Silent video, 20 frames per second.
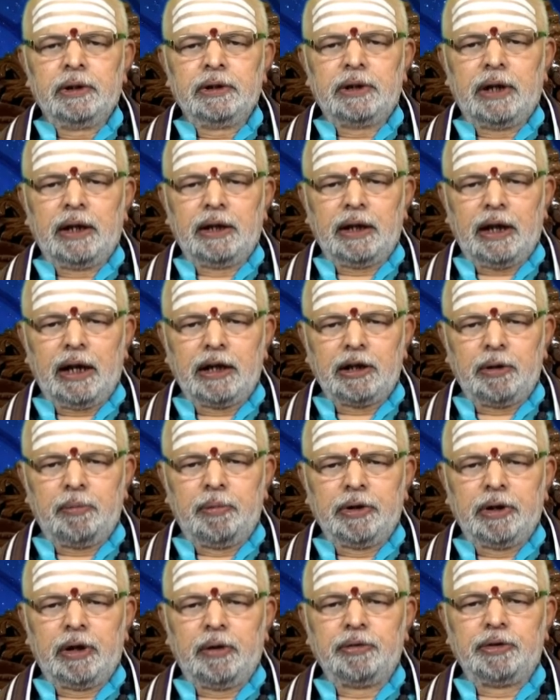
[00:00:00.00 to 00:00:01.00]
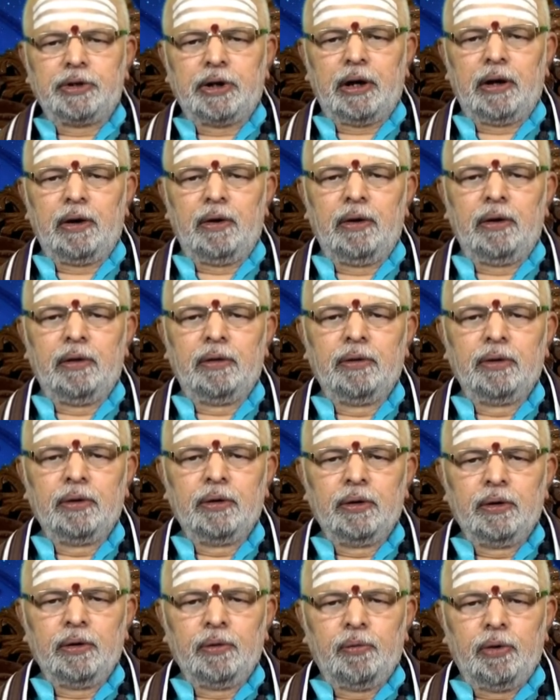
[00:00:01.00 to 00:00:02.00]
సంతాన సంబంధన విషయాల్లో
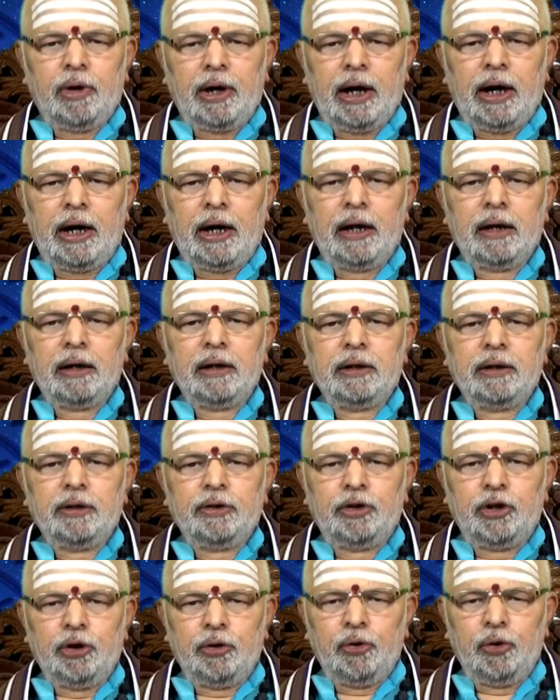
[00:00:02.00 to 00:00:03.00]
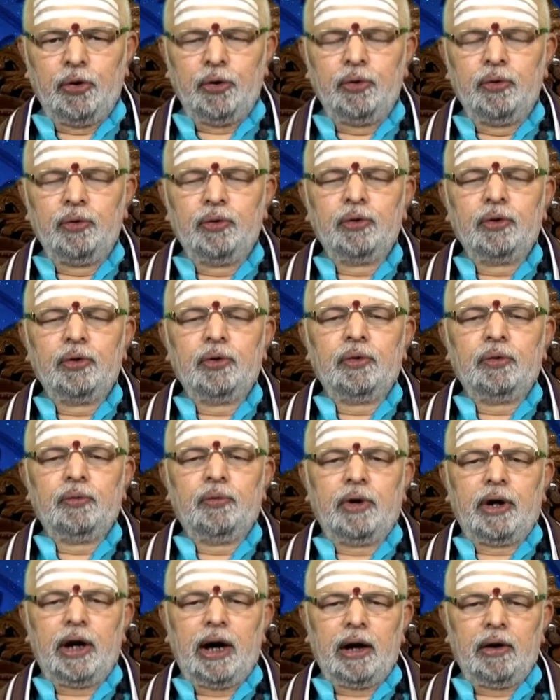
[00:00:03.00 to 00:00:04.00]
ఒక దిగులు
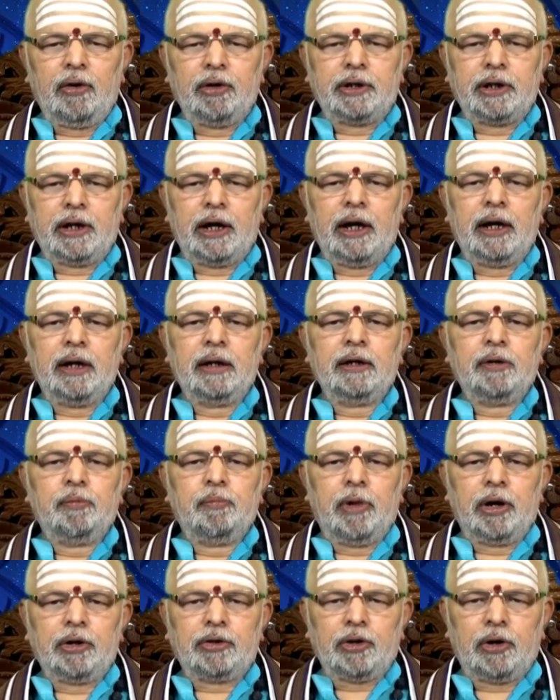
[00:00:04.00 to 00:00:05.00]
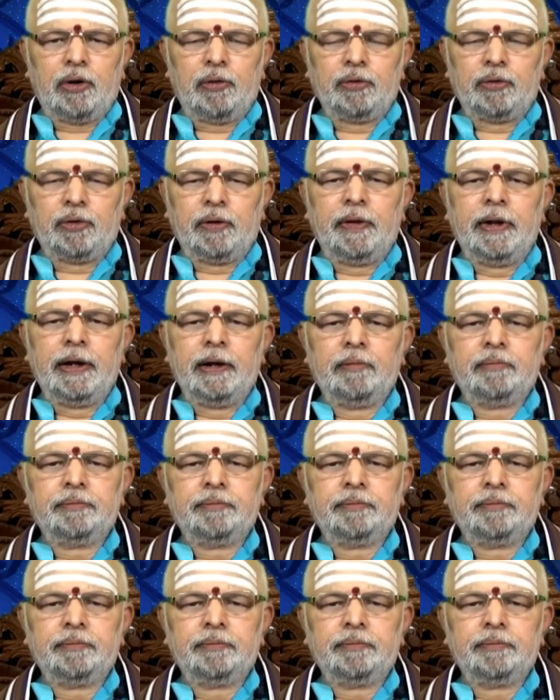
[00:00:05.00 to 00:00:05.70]
ఒక ఆలోచన మనసులో ఉంటుంది